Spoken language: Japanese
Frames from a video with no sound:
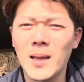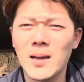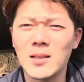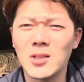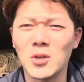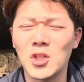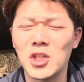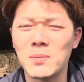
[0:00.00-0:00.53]
あ、
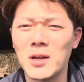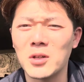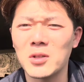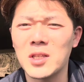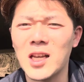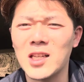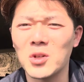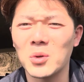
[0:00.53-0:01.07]
その芝の
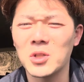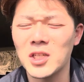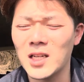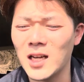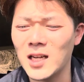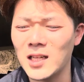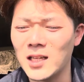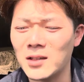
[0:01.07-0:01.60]
成長次
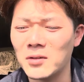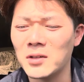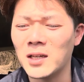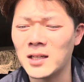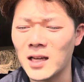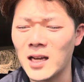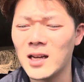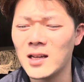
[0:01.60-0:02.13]
第という
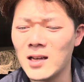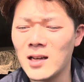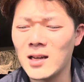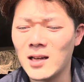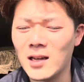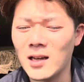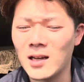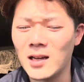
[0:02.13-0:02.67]
かね、
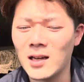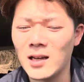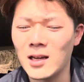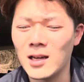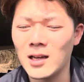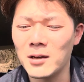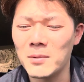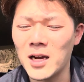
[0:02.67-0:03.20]

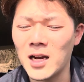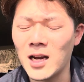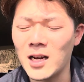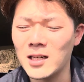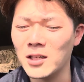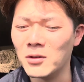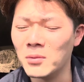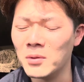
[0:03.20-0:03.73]
えー、まあ、
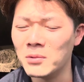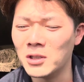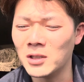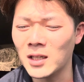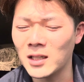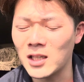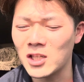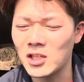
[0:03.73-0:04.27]
管理の部分に
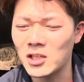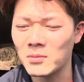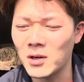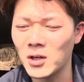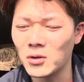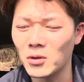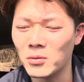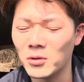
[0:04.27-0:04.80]
なってしま
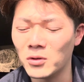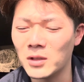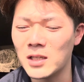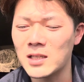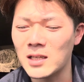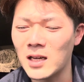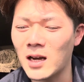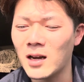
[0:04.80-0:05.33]
うと思うんで
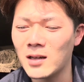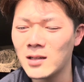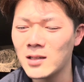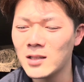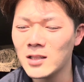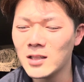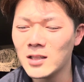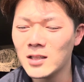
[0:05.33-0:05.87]
すが、
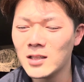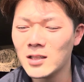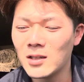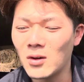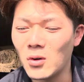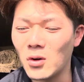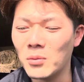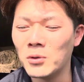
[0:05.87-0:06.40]

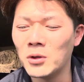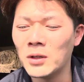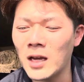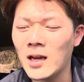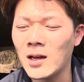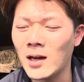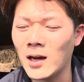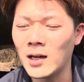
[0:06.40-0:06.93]
ここも
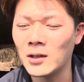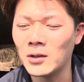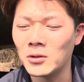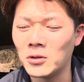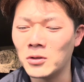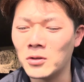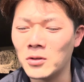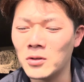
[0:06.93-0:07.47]
ね、あ
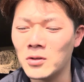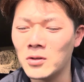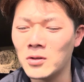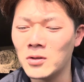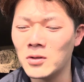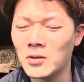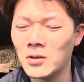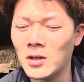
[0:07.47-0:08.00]

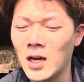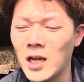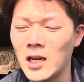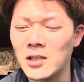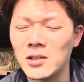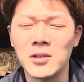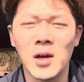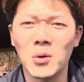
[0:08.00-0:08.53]
のー、早
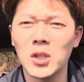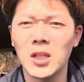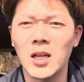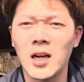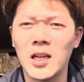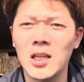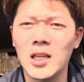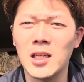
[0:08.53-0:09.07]
く治った
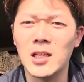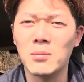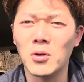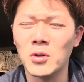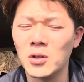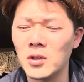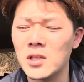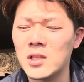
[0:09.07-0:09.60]
らいい
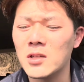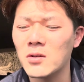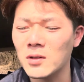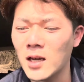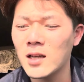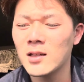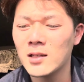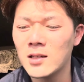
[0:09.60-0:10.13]
ポイントですよ
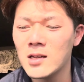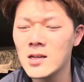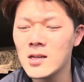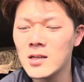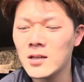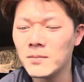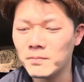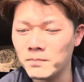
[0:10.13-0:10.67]
ね。
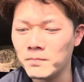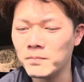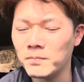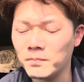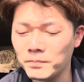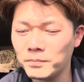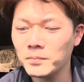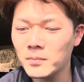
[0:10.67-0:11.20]
うん。